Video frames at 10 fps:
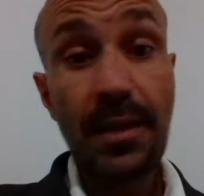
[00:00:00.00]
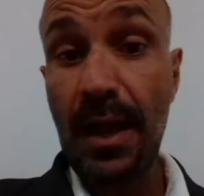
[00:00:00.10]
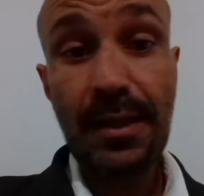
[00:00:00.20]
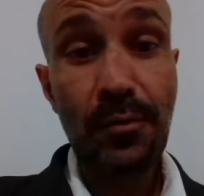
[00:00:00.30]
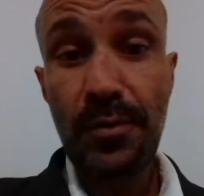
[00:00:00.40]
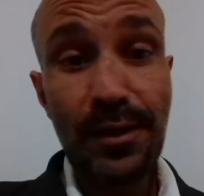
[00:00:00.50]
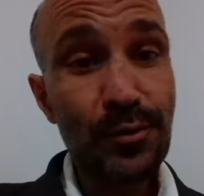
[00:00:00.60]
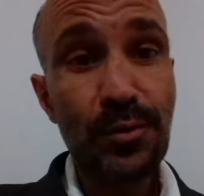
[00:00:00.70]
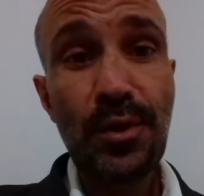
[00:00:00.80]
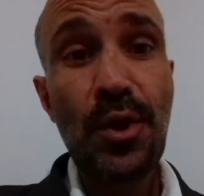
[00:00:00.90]
nada com
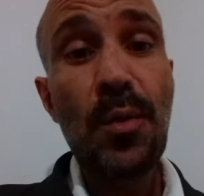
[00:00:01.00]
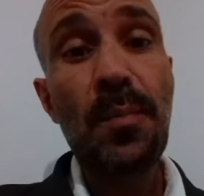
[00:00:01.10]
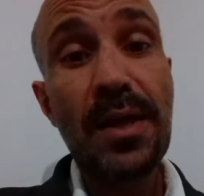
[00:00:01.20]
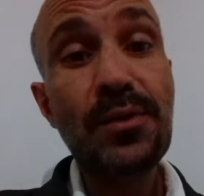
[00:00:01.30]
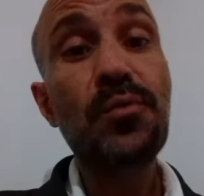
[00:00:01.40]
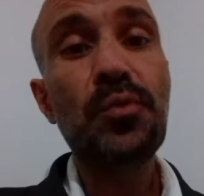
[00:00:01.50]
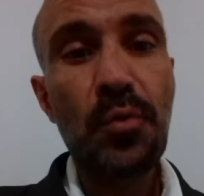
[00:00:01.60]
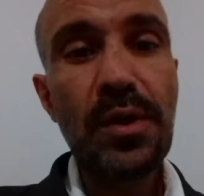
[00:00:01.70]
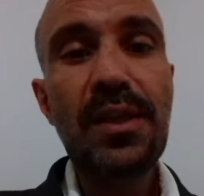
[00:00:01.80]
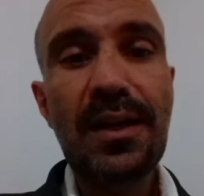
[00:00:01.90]
isso, mas eu
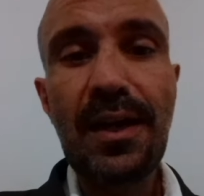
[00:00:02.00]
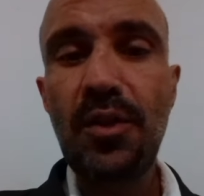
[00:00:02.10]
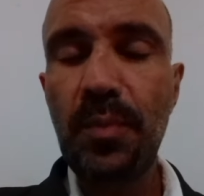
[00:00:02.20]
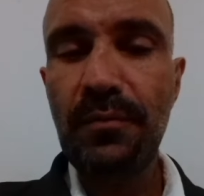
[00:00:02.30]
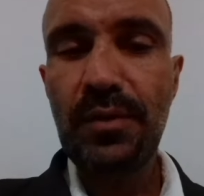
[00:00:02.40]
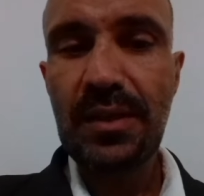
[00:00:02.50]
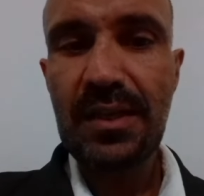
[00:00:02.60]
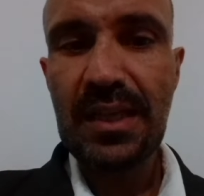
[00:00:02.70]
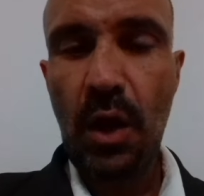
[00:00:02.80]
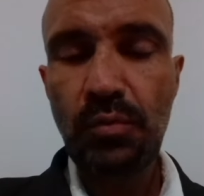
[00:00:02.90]
estou indicando para
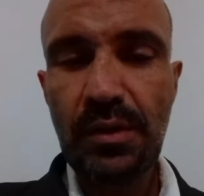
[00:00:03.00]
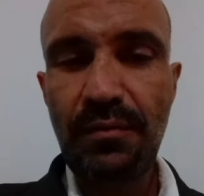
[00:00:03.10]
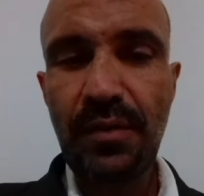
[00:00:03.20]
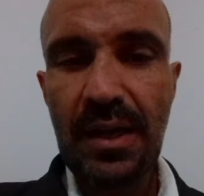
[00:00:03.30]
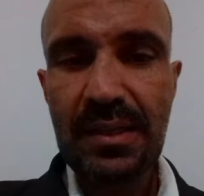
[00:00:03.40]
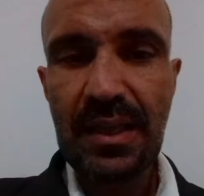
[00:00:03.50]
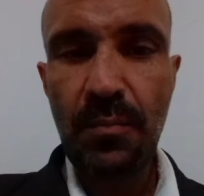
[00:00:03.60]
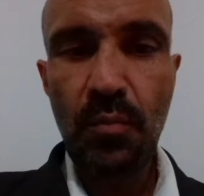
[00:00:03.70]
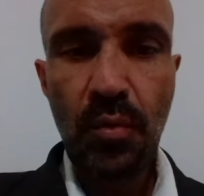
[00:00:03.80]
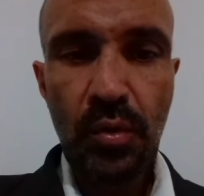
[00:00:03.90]
vocês algo que vai ser
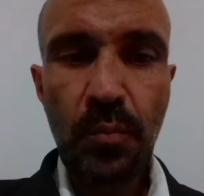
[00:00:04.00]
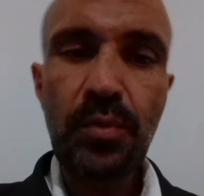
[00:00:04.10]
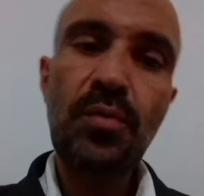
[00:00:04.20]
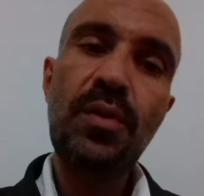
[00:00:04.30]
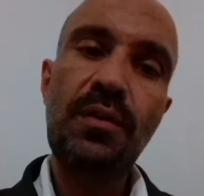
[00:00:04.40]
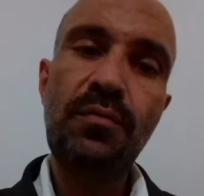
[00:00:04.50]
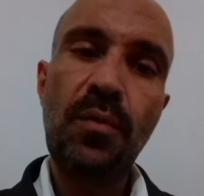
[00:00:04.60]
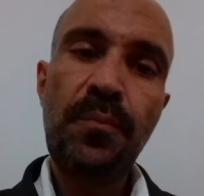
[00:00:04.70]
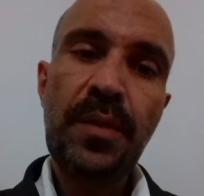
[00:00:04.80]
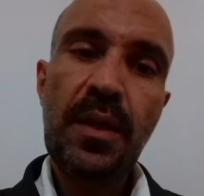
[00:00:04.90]
muito produtivo
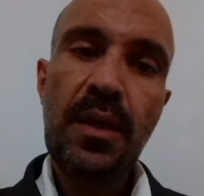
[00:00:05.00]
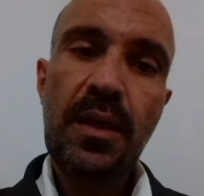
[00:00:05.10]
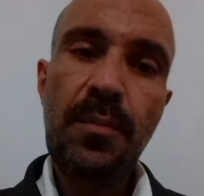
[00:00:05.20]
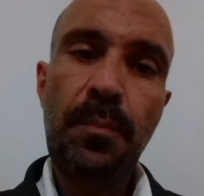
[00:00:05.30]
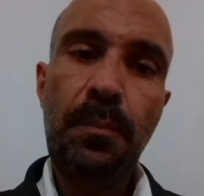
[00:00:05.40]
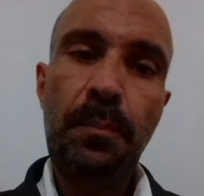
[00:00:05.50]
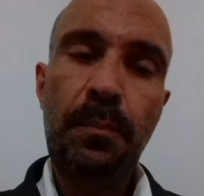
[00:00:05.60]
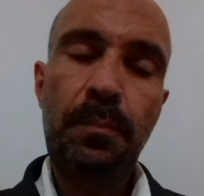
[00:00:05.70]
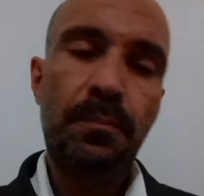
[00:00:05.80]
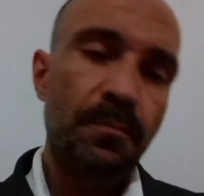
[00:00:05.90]
e
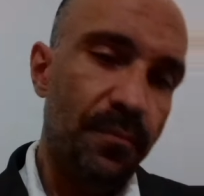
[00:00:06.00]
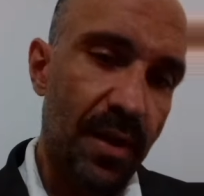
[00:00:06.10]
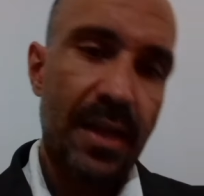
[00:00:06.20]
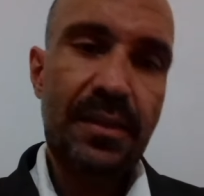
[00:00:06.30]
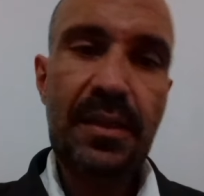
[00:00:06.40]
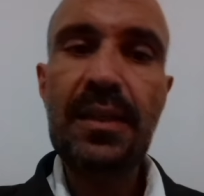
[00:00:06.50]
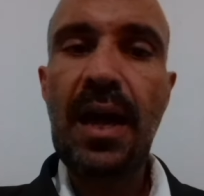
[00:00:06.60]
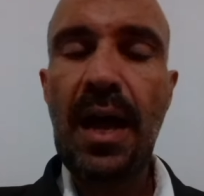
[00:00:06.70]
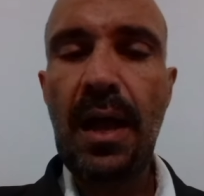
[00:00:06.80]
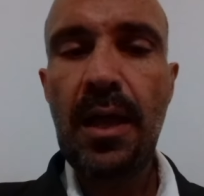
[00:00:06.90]
vai te
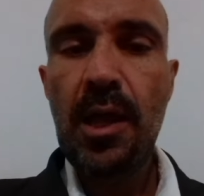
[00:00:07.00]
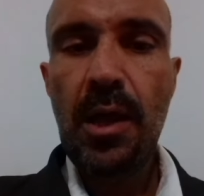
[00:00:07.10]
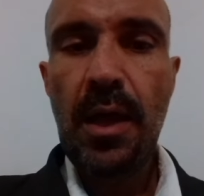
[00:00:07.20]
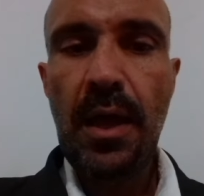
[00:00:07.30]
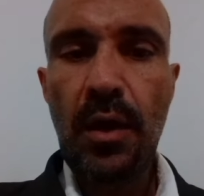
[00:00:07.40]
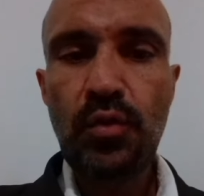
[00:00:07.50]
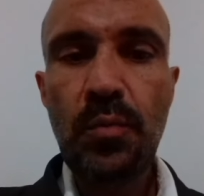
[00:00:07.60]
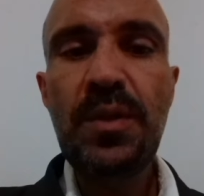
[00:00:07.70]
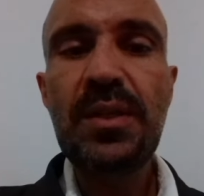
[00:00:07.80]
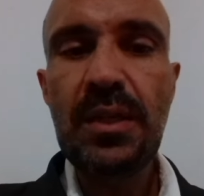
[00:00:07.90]
dar é,
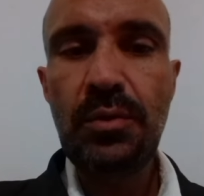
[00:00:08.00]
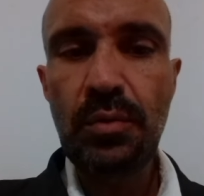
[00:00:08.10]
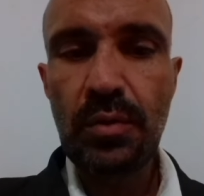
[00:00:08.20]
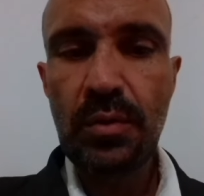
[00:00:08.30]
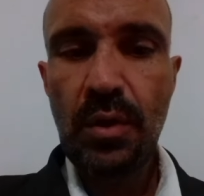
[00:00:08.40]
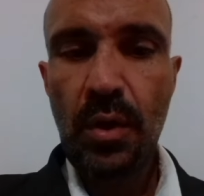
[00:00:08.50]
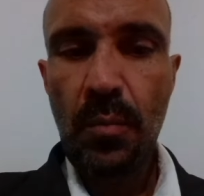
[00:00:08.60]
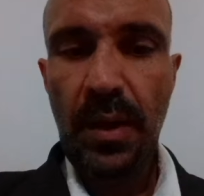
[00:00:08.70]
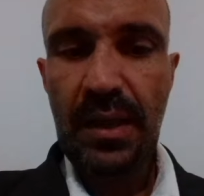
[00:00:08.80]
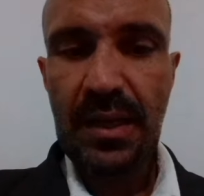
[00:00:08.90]
subsídios
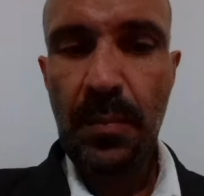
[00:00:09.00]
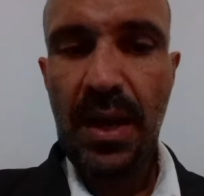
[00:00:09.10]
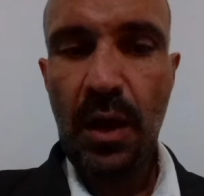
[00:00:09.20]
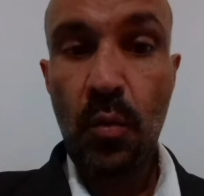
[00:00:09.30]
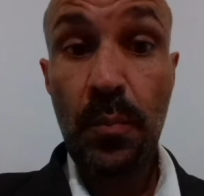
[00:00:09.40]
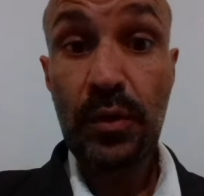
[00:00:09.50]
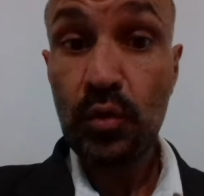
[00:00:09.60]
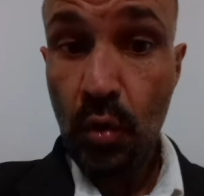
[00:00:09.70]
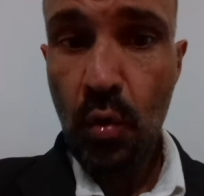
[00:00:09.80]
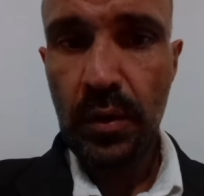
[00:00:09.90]
para trabalhar com
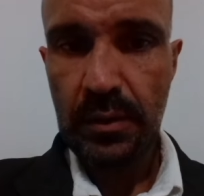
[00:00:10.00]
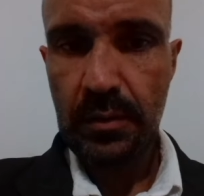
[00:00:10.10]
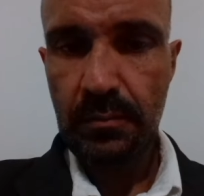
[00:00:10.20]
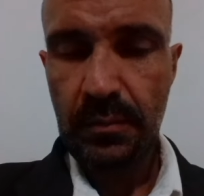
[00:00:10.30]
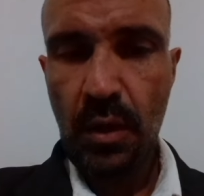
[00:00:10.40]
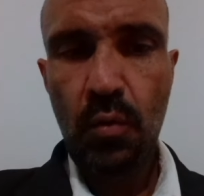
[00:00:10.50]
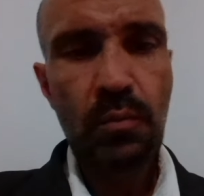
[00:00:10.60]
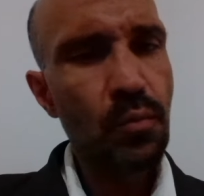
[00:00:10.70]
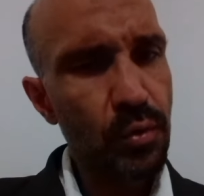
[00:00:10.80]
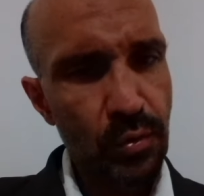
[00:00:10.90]
pessoas. Então,
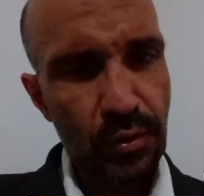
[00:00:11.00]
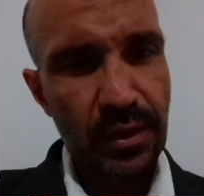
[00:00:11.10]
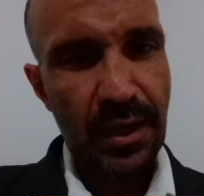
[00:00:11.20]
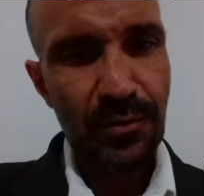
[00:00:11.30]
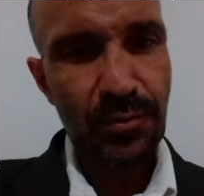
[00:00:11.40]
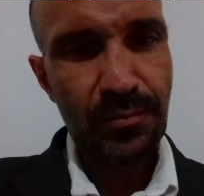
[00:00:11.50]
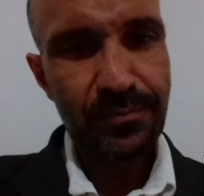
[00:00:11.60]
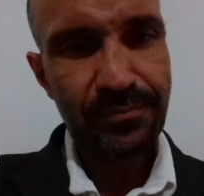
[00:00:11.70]
muito sucesso!